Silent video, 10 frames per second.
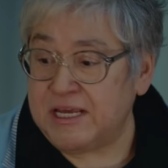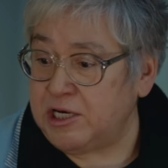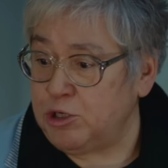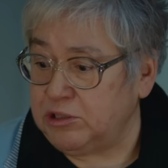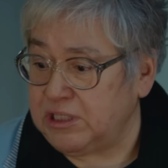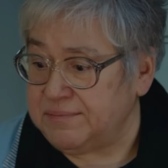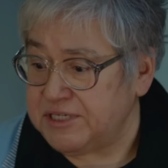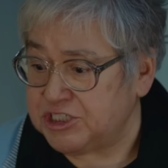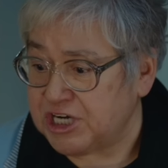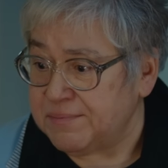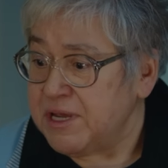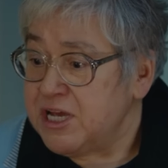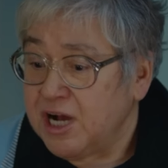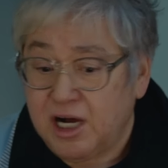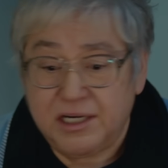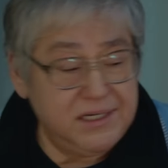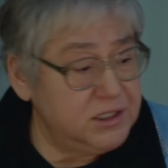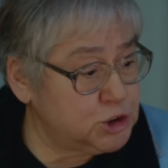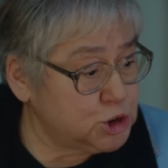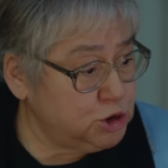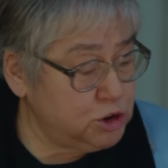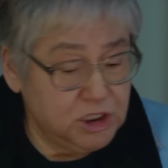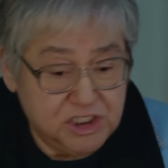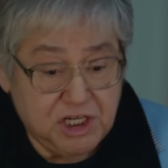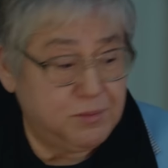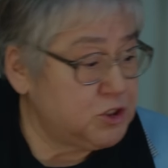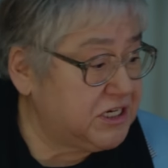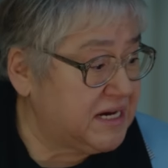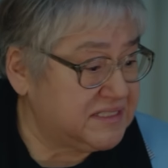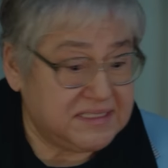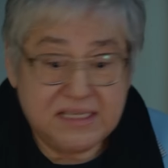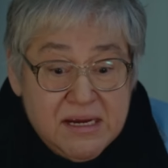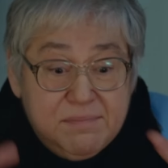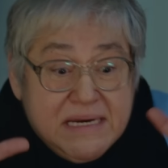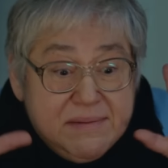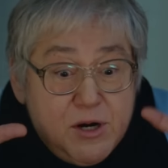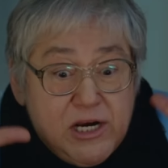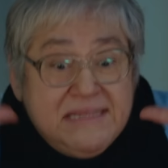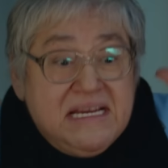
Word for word: yere yollamayacağım. Arayın şunu çabuk gelsin. Beni böyle